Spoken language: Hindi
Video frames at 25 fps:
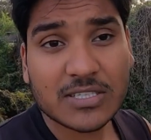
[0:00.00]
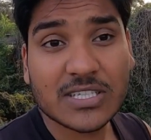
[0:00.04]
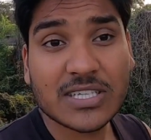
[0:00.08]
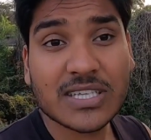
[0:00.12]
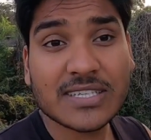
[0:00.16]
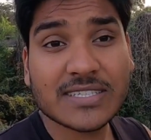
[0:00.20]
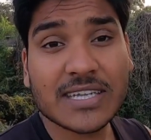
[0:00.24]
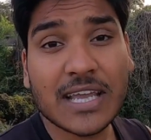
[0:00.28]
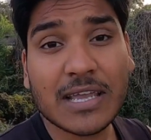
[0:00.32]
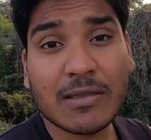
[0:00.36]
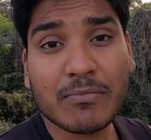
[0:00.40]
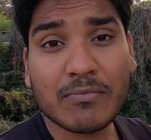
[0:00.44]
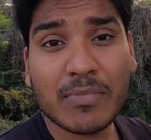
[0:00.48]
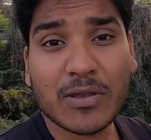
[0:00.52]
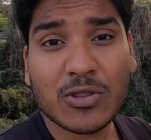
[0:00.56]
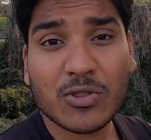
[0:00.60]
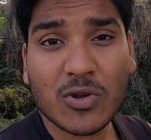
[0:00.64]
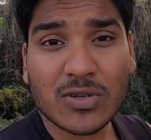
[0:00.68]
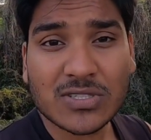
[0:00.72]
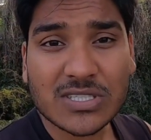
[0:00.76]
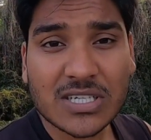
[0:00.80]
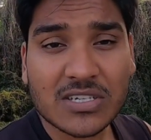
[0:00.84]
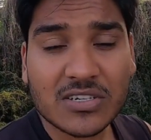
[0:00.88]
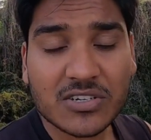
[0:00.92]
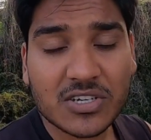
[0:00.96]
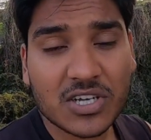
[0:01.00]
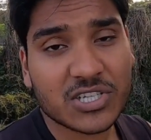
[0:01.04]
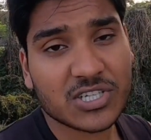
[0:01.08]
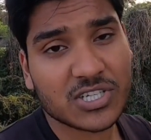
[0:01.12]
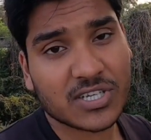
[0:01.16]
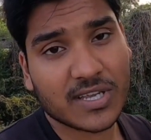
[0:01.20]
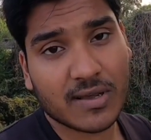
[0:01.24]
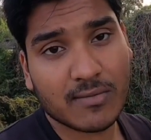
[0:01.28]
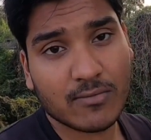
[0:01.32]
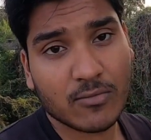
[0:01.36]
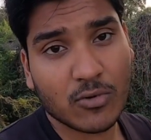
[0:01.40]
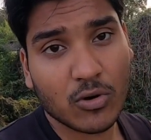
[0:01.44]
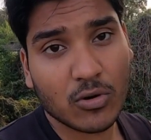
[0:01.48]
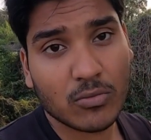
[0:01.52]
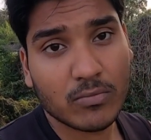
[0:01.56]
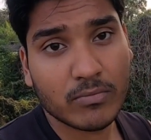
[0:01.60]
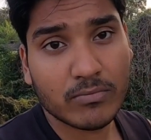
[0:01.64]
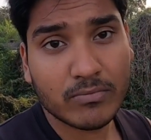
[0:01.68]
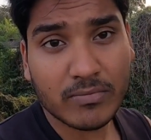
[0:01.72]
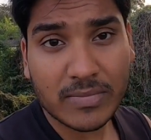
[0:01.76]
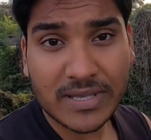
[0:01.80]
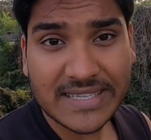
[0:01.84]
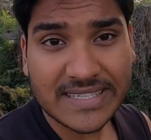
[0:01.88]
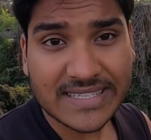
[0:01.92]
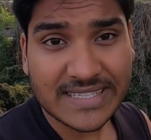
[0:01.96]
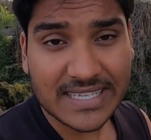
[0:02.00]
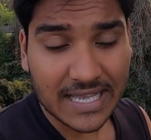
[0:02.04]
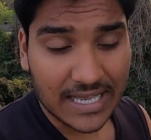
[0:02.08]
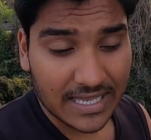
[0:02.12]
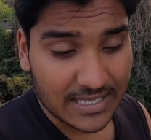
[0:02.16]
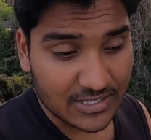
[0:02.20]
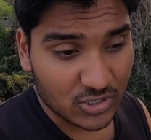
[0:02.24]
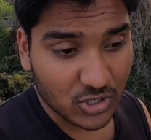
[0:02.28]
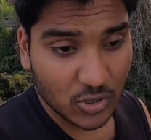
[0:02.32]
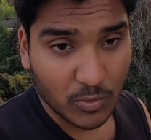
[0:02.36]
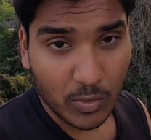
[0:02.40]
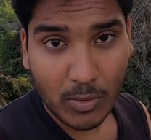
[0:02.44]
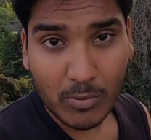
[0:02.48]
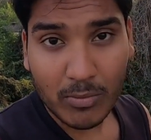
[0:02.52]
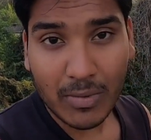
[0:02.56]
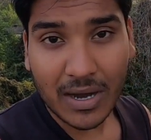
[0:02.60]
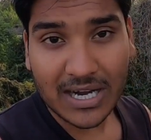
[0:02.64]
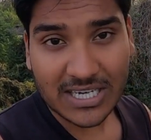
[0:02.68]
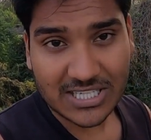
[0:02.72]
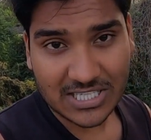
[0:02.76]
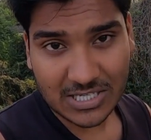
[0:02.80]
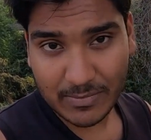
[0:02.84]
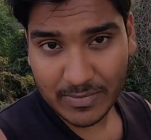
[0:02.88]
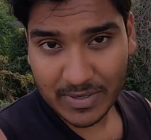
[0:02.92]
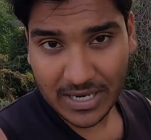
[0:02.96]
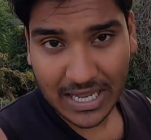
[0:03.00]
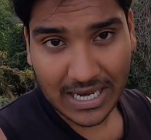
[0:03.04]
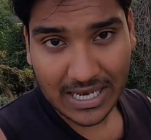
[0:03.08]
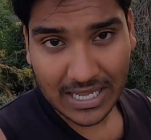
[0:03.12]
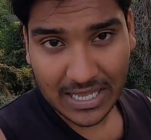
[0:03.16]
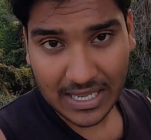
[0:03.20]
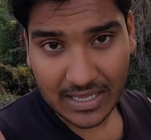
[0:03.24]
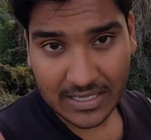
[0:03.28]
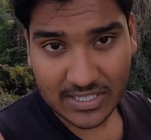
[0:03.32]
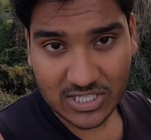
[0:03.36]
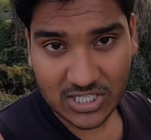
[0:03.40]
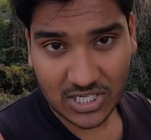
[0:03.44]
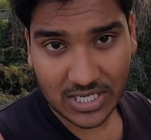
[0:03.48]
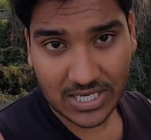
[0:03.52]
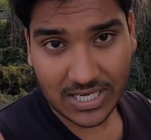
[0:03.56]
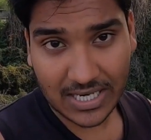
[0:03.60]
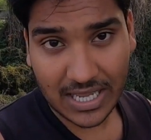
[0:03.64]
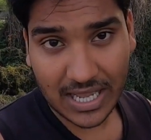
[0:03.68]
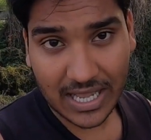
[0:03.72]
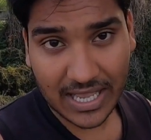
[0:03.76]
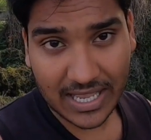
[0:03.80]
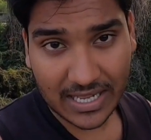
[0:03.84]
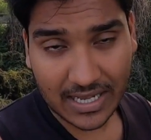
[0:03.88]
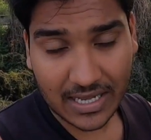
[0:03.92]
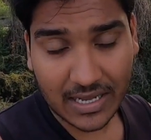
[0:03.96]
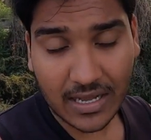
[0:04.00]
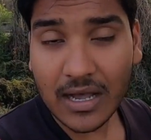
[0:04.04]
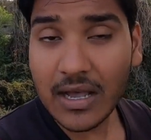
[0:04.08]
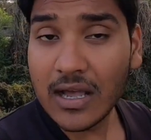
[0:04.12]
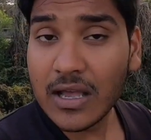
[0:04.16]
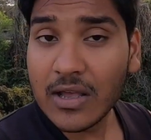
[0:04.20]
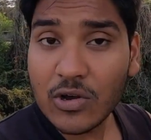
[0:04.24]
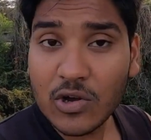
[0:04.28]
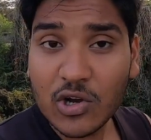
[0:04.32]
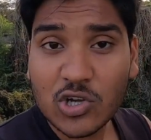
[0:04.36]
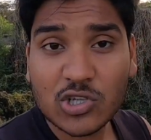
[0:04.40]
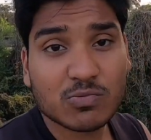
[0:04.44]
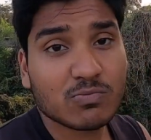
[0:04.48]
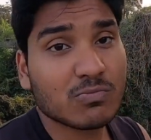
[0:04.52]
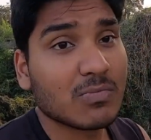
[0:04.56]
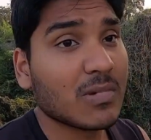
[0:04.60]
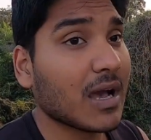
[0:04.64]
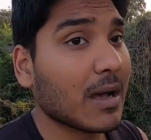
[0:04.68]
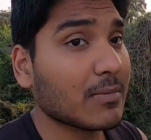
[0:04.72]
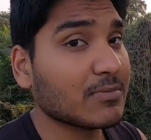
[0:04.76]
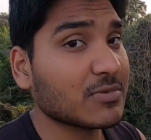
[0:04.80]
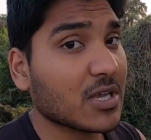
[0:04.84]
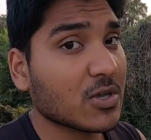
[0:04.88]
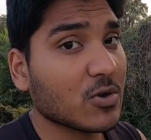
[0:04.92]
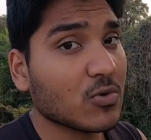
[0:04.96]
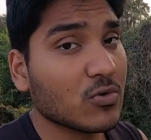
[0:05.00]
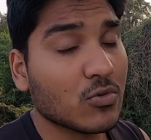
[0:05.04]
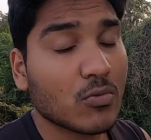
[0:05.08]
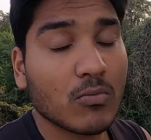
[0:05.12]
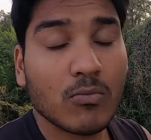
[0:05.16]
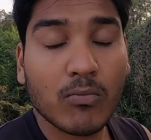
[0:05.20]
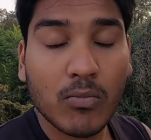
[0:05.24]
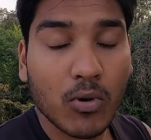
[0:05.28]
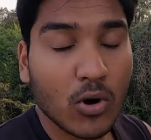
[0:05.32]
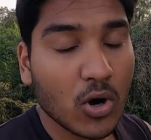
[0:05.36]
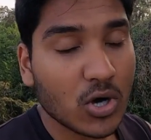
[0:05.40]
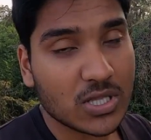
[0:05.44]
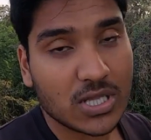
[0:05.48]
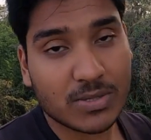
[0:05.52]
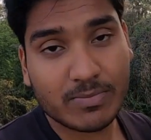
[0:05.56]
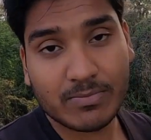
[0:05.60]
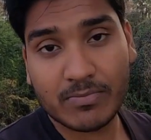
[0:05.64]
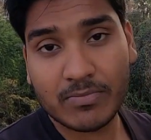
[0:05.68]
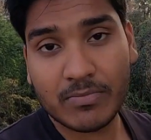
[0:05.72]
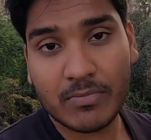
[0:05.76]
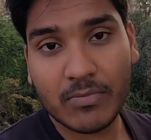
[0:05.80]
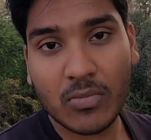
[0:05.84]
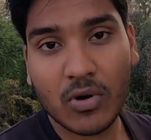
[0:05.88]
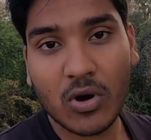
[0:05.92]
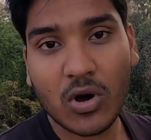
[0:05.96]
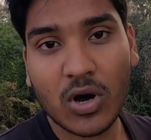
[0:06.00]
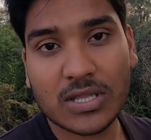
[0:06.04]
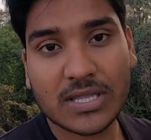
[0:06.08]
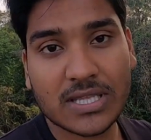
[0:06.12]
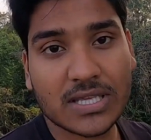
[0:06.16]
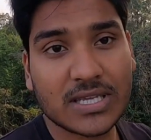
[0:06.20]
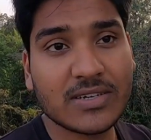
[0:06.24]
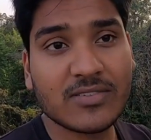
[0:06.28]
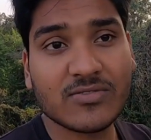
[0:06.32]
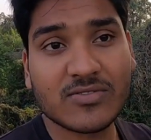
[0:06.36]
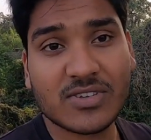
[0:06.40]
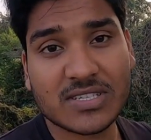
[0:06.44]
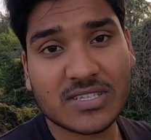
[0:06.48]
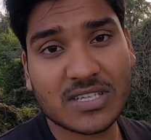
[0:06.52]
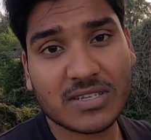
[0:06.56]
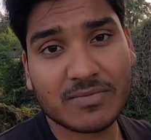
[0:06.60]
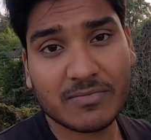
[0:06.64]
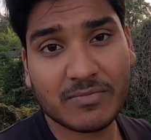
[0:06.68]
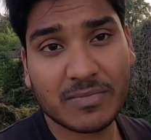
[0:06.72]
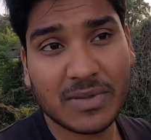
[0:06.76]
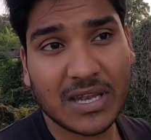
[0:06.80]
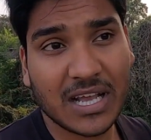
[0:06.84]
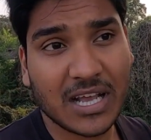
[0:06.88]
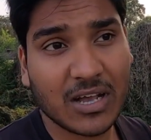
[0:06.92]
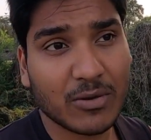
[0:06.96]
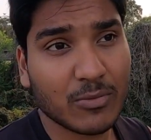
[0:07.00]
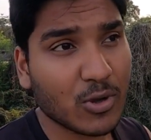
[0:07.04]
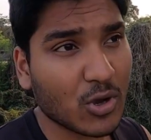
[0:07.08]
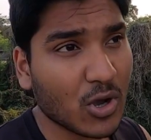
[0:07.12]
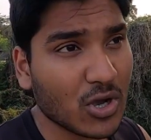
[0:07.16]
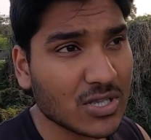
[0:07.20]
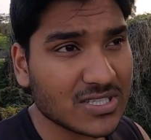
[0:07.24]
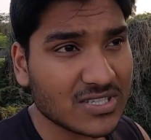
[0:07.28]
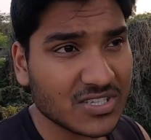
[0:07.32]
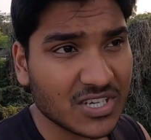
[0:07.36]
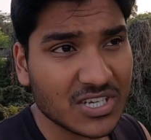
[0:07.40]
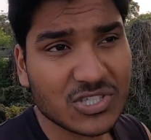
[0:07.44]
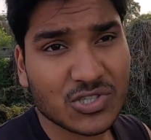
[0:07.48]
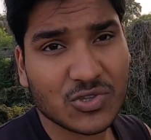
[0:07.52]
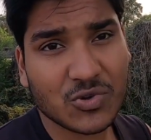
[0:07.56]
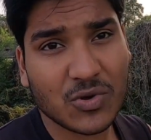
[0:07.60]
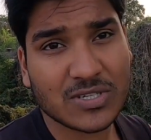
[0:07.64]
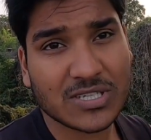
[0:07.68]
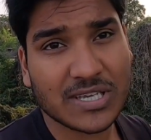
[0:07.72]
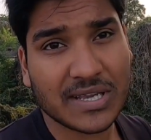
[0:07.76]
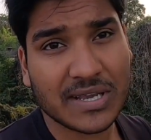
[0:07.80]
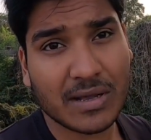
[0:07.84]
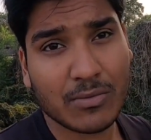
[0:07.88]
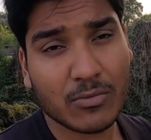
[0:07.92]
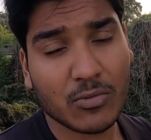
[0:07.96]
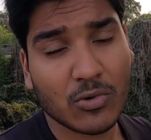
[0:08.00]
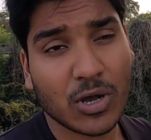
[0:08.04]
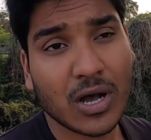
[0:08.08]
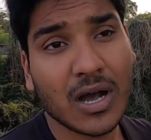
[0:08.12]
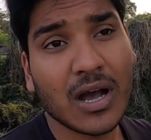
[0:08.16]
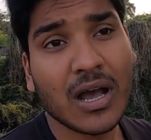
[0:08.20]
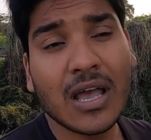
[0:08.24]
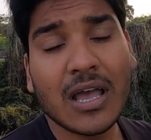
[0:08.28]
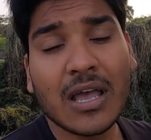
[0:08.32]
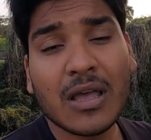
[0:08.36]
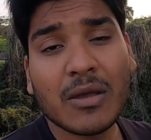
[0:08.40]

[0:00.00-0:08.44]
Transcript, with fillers: जिस टाइम पर थोड़ा सा रश कम हो मीन्स जो अभी मार्च अप्रैल है चल आएगा उसमें आप जाओ बहुत बहुत ही इंटरेस्टिंग मिलेगा बिकॉज रश थोड़ा सा कम होगा